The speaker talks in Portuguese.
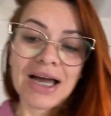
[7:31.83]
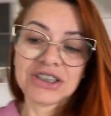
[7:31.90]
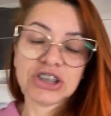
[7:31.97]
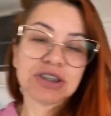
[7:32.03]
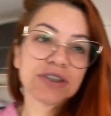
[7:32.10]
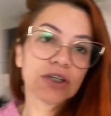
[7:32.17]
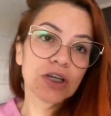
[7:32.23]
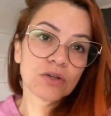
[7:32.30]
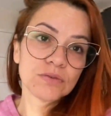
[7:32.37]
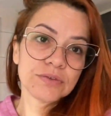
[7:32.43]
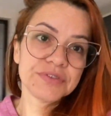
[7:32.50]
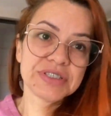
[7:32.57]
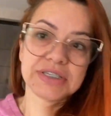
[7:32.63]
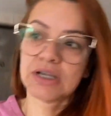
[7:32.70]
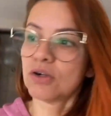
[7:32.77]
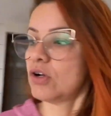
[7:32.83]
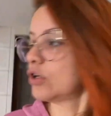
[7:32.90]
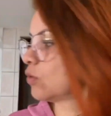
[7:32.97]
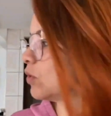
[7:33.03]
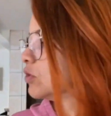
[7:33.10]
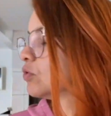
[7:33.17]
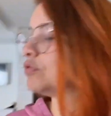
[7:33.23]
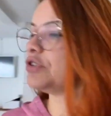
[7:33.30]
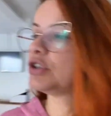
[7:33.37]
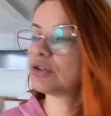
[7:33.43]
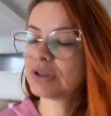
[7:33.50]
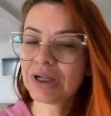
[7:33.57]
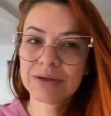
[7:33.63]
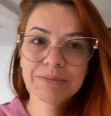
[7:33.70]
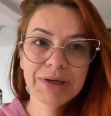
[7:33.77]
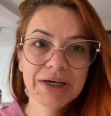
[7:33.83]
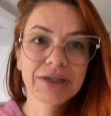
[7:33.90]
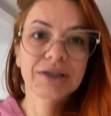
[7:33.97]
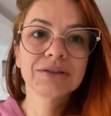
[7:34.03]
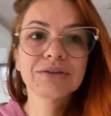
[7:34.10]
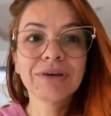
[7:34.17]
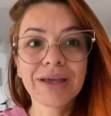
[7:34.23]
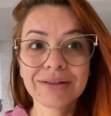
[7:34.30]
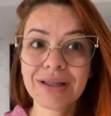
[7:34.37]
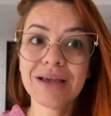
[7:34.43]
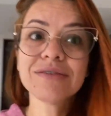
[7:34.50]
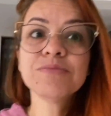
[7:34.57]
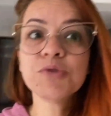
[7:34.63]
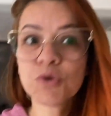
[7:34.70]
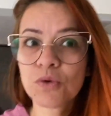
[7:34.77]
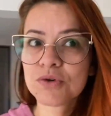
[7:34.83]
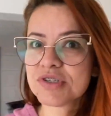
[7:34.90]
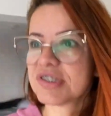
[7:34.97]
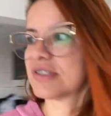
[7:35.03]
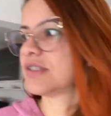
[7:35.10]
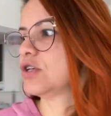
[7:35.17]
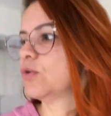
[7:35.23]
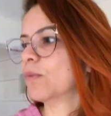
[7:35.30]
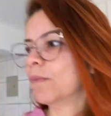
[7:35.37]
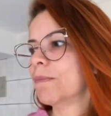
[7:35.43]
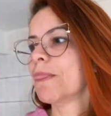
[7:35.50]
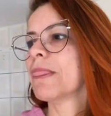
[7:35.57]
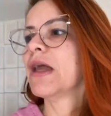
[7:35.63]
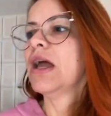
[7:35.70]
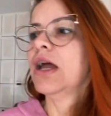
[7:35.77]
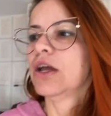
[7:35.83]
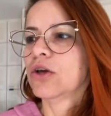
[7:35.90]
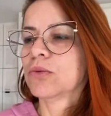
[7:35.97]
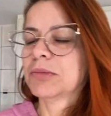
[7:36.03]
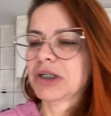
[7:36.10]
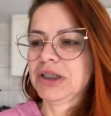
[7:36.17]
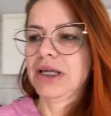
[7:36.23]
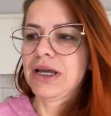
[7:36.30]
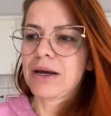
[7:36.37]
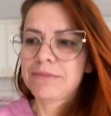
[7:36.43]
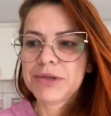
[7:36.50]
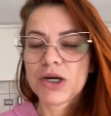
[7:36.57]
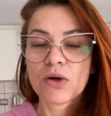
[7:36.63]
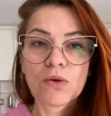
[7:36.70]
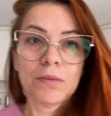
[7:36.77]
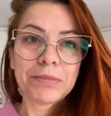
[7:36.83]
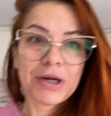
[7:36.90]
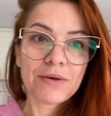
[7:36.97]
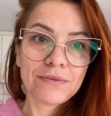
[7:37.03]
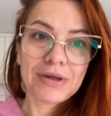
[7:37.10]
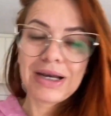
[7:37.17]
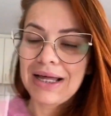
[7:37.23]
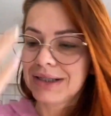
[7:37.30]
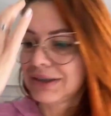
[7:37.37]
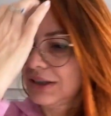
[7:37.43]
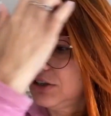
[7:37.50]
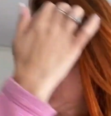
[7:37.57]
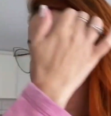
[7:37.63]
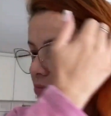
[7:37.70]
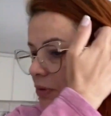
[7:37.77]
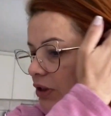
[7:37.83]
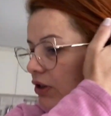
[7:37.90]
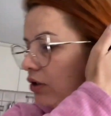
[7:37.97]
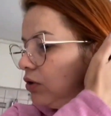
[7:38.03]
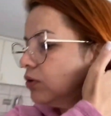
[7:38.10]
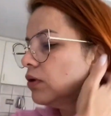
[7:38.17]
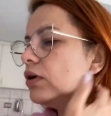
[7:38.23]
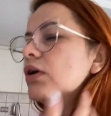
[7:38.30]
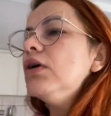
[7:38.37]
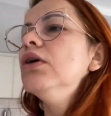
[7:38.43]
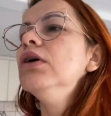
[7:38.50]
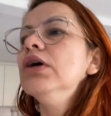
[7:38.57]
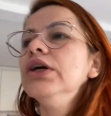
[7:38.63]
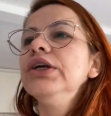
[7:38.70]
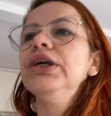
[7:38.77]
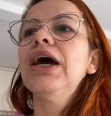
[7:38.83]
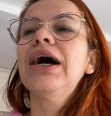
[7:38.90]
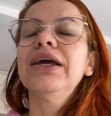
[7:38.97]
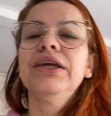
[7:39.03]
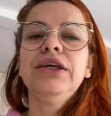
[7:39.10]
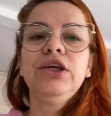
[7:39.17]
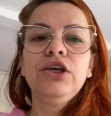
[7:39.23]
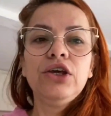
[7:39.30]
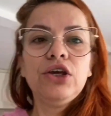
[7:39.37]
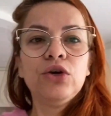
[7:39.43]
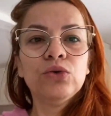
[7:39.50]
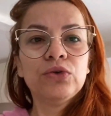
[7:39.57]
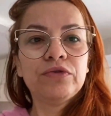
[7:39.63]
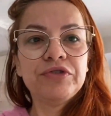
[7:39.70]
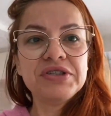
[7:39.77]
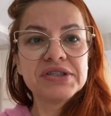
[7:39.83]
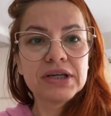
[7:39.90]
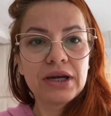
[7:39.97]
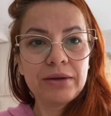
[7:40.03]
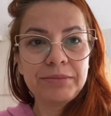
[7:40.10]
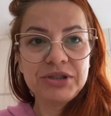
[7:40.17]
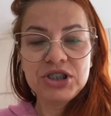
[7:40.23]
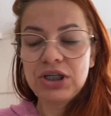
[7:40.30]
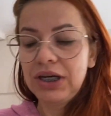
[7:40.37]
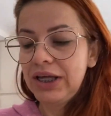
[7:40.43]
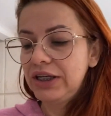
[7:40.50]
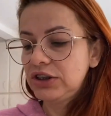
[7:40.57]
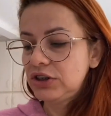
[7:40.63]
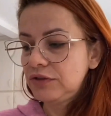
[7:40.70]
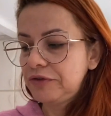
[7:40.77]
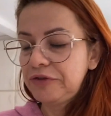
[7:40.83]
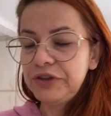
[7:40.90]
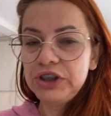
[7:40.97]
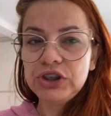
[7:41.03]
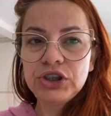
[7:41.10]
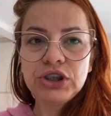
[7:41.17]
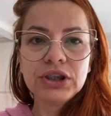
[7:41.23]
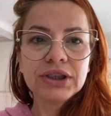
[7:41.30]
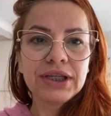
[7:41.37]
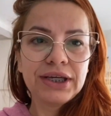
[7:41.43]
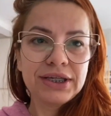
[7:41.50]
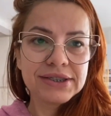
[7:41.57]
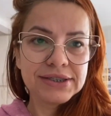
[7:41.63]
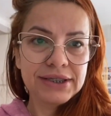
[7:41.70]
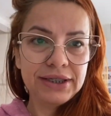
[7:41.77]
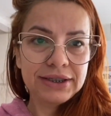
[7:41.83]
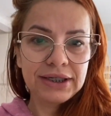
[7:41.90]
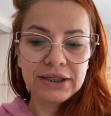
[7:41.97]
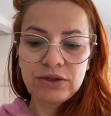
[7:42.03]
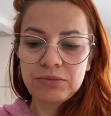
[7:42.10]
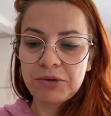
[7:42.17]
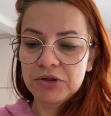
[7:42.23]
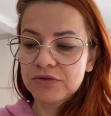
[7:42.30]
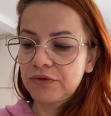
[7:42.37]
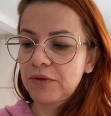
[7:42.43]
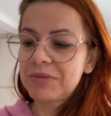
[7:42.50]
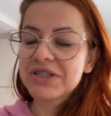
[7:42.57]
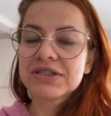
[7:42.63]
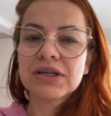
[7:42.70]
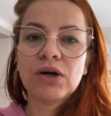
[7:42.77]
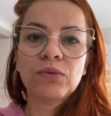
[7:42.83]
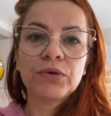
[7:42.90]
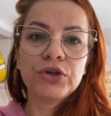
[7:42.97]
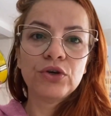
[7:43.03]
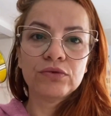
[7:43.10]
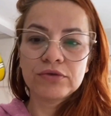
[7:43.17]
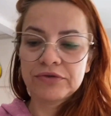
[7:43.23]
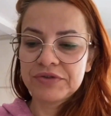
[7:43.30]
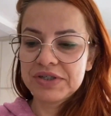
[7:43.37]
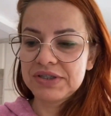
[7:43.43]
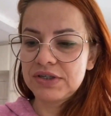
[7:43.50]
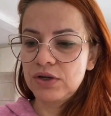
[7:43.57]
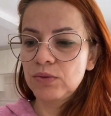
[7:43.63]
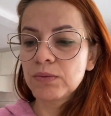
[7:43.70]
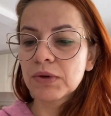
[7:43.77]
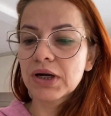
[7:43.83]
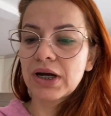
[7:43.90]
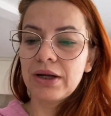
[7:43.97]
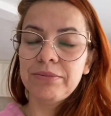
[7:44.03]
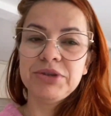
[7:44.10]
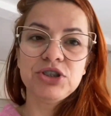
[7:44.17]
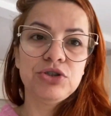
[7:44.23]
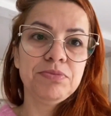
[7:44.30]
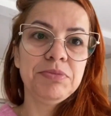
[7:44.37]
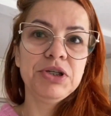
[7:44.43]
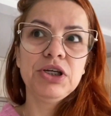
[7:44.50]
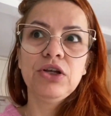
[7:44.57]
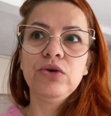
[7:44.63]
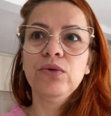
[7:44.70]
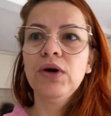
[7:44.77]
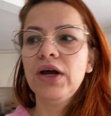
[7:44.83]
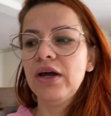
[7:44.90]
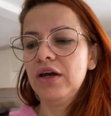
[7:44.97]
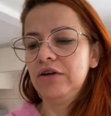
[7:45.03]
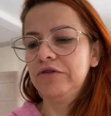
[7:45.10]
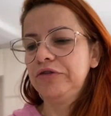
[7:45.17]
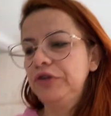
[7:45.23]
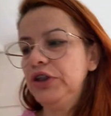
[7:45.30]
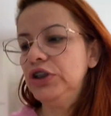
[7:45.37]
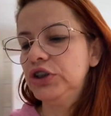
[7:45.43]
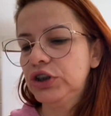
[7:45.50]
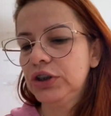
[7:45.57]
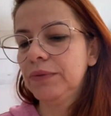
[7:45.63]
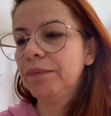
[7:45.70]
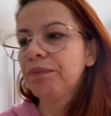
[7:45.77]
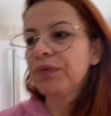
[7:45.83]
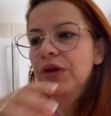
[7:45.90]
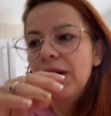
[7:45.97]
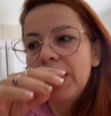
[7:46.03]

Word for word: Ah, gente, só que o que eu vou fazer agora, enquanto o vídeo tá liberando, é 10 mil coisas em um. Eu mandei a Bia comprar uma lata de milho e aí eu fiz creme de leite fit, tem receita aqui no Box Formação, e eu vou fazer um creme de milho fit.